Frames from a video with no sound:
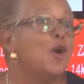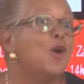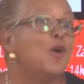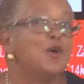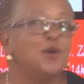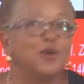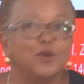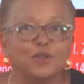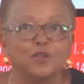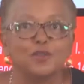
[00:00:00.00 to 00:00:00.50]

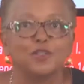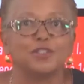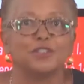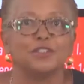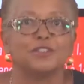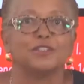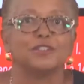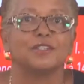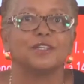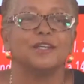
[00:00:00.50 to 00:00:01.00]
Aucun
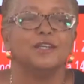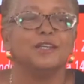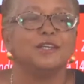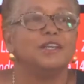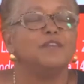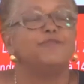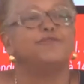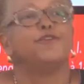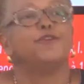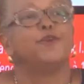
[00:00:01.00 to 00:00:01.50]
sens.
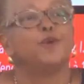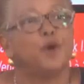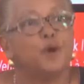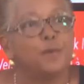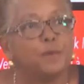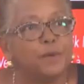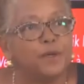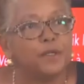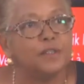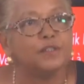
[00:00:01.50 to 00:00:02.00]
Il faut
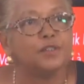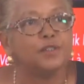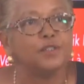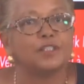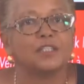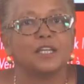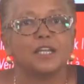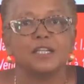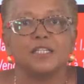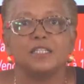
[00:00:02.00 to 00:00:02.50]
reprendre
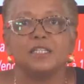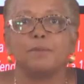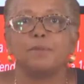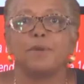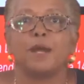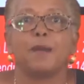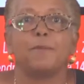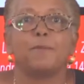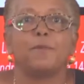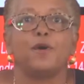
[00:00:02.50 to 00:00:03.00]
notre réalité
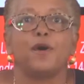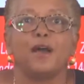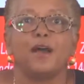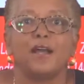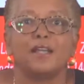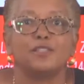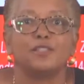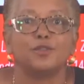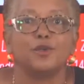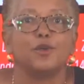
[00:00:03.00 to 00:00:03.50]
par rapport
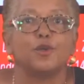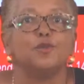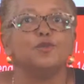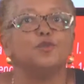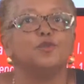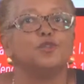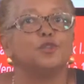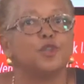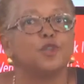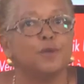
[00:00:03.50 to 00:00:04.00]
à ce que
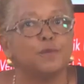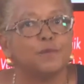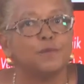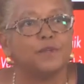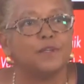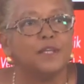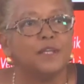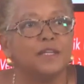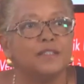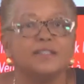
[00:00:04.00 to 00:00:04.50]
nous
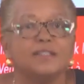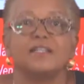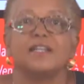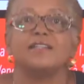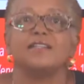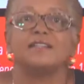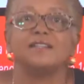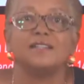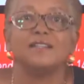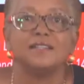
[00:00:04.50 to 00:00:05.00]
sommes,
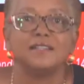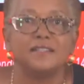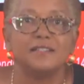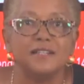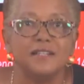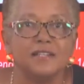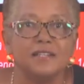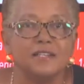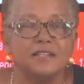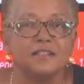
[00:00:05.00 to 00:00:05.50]
c'est-à-dire des
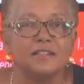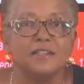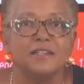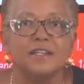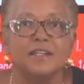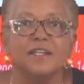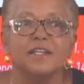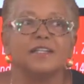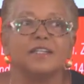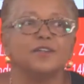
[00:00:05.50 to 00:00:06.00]
Iliens. Oui,
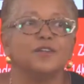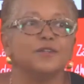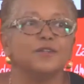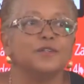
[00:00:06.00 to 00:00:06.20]
mais si nous n'avons pas